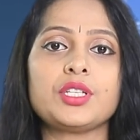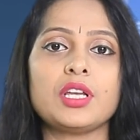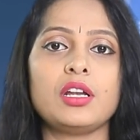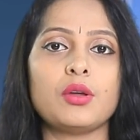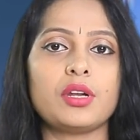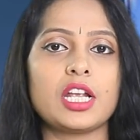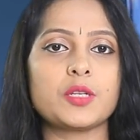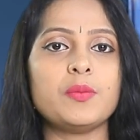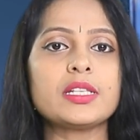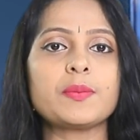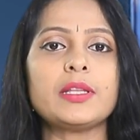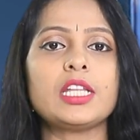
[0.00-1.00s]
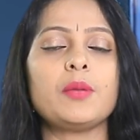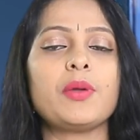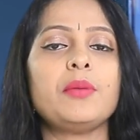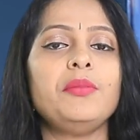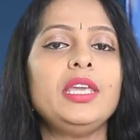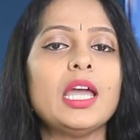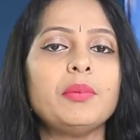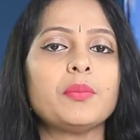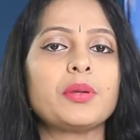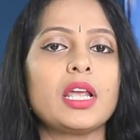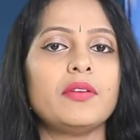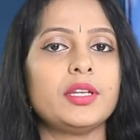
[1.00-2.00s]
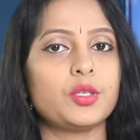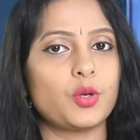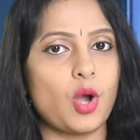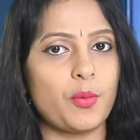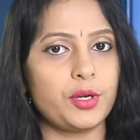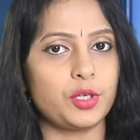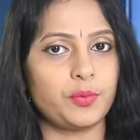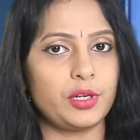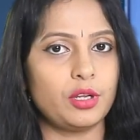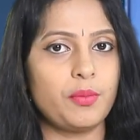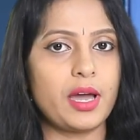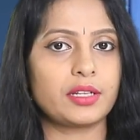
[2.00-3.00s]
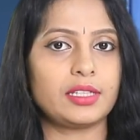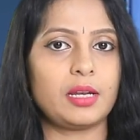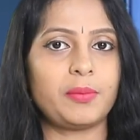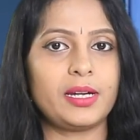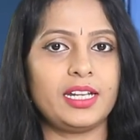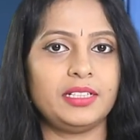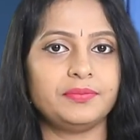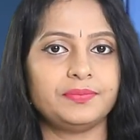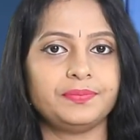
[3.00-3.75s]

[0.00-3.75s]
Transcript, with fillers: విషయంలో రష్మి స్పందనపై మీ అభిప్రాయం ఏంటో కామెంట్ రూపంలో మాకు తెలిపండి